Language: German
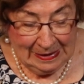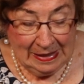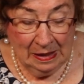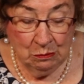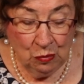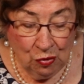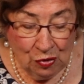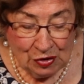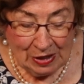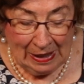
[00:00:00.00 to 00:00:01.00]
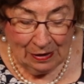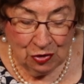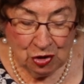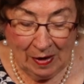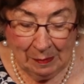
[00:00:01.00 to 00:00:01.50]
die ihr mühselig
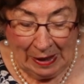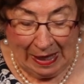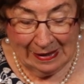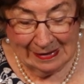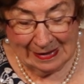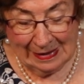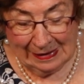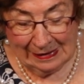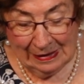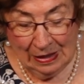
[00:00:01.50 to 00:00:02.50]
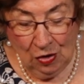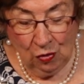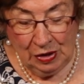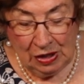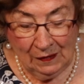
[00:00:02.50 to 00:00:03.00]
und schwer beladen seid,
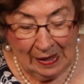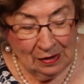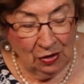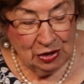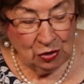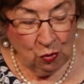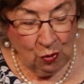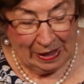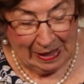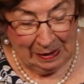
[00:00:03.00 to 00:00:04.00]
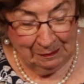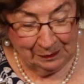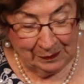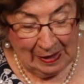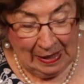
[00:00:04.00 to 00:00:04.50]
und ich werde euch Ruhe
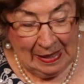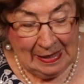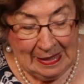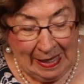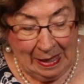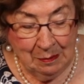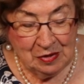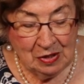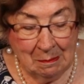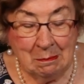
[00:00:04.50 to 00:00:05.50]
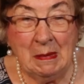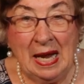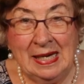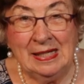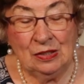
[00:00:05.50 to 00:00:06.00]
geben. Nehmt
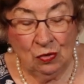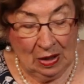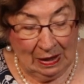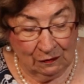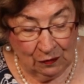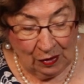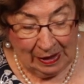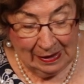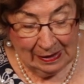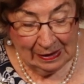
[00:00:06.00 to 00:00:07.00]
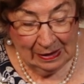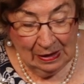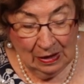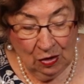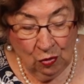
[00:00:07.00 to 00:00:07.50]
mein Joch auf euch
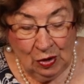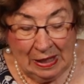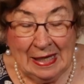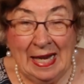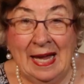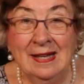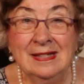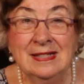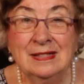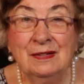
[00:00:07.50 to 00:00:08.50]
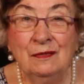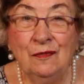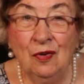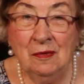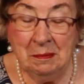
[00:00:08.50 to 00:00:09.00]
und lernt
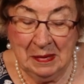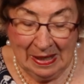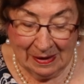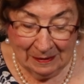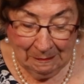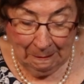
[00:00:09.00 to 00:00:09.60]
von mir.